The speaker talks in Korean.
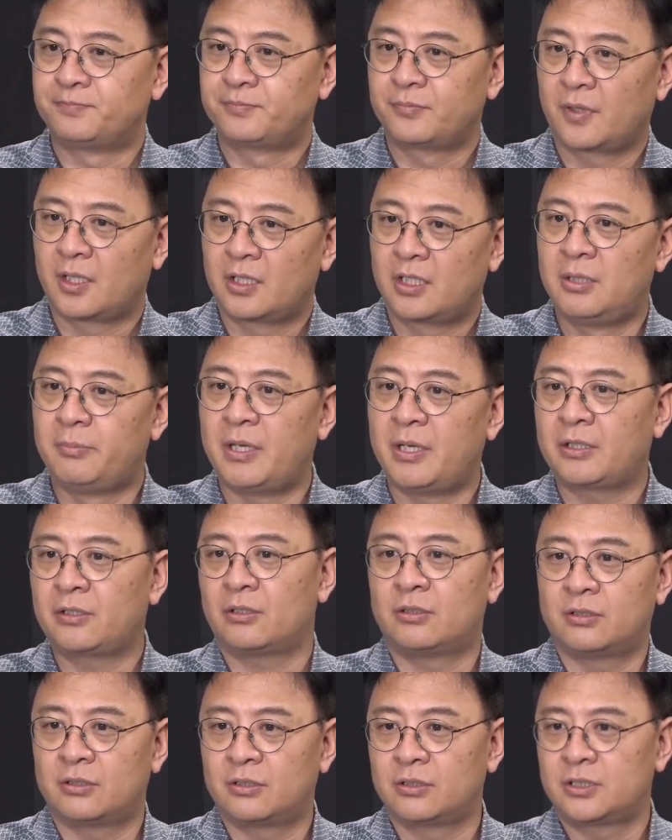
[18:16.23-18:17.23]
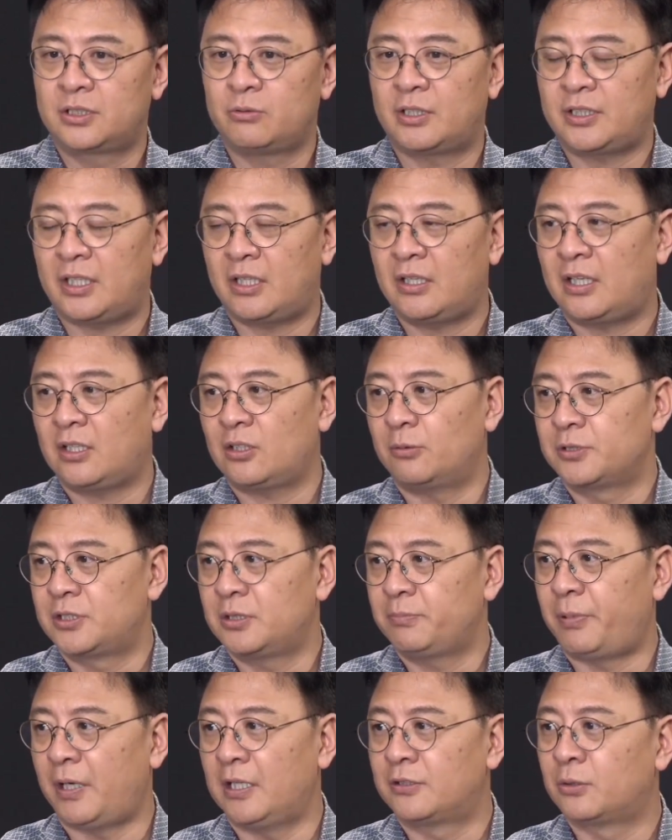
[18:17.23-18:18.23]
김혜경 씨와
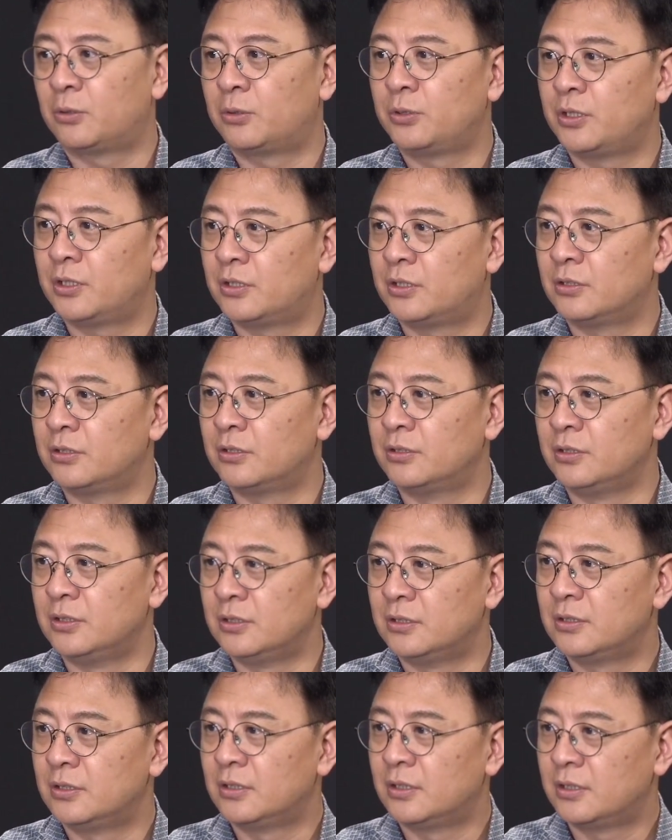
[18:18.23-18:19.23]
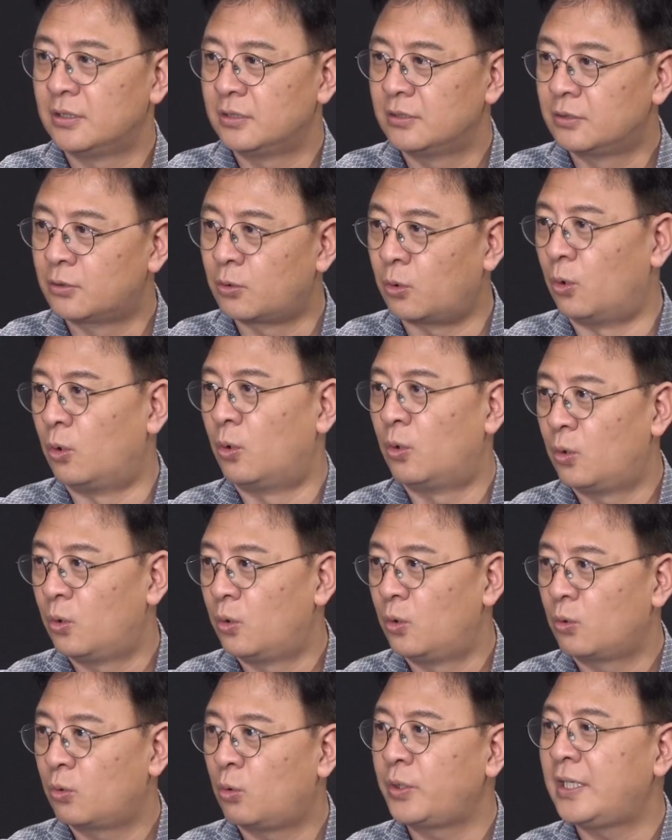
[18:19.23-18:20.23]
상관없이 배소연으로
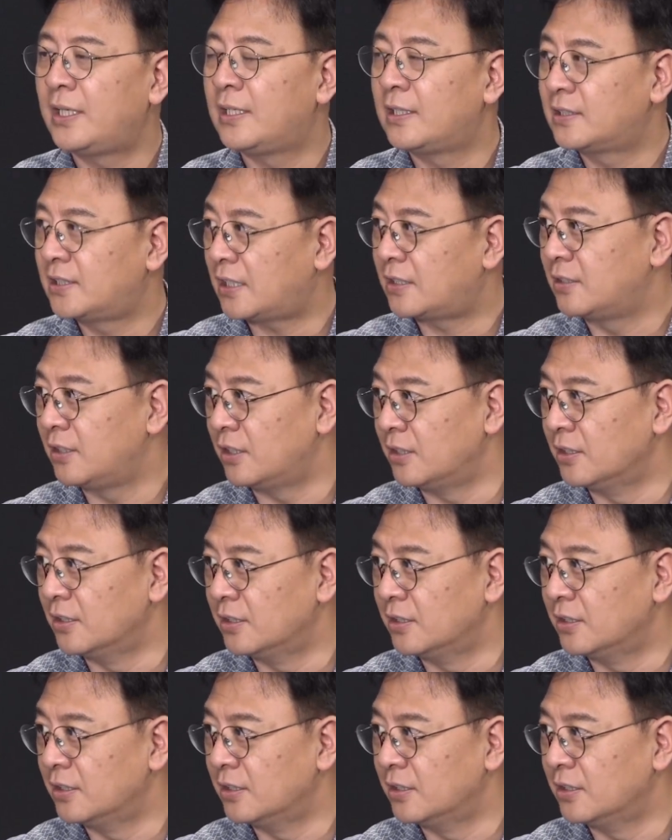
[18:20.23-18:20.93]
꼬리를 자르려는